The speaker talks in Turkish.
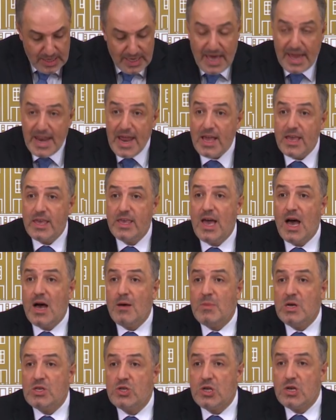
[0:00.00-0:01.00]
gerek
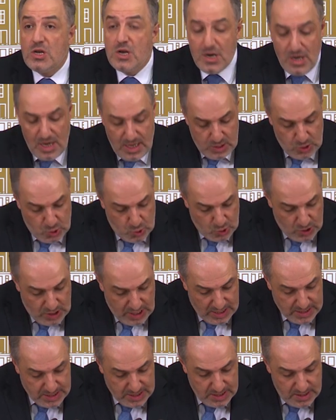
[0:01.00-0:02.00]
yağmacılıkla
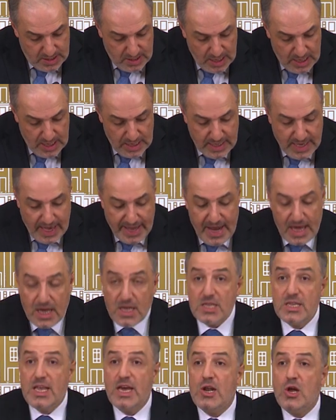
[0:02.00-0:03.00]
suçlansın,
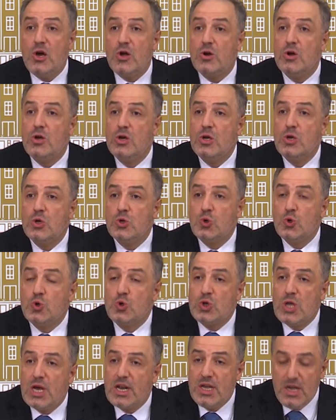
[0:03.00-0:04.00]
gerek terör
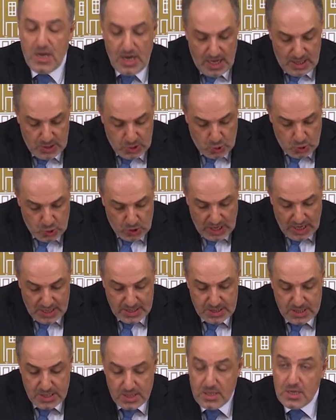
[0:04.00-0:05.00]
suçlarıyla
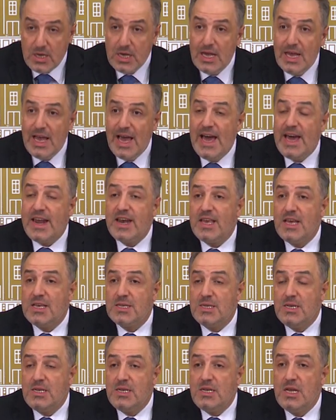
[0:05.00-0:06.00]
suçlansın,
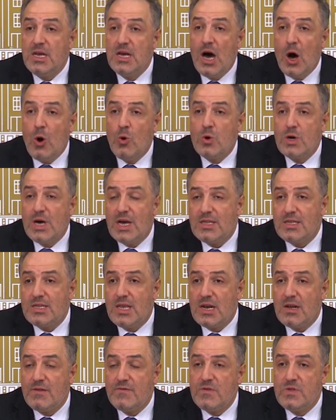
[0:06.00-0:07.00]
herkesin avukat
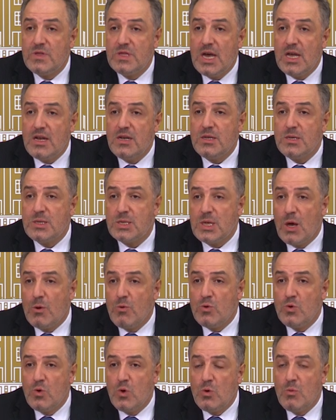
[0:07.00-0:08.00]
tarafından
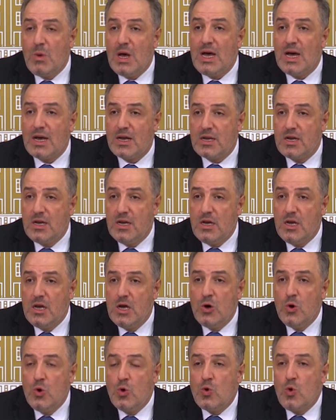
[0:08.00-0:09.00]
savunulma hakkı
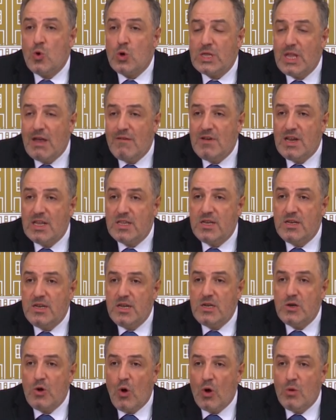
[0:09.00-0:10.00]
hukuk
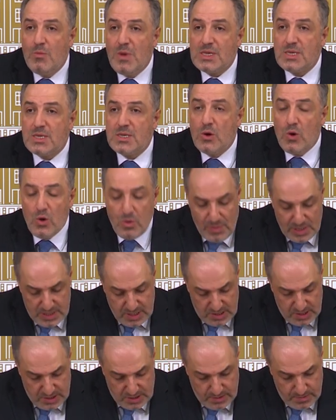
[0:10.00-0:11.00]
devletinin olmazsa
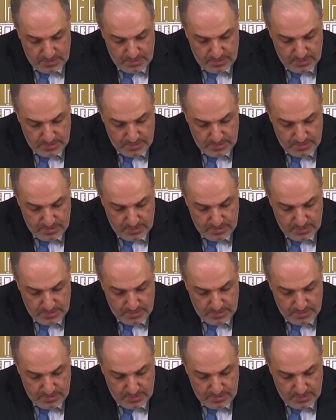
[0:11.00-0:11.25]
olmazıdır.''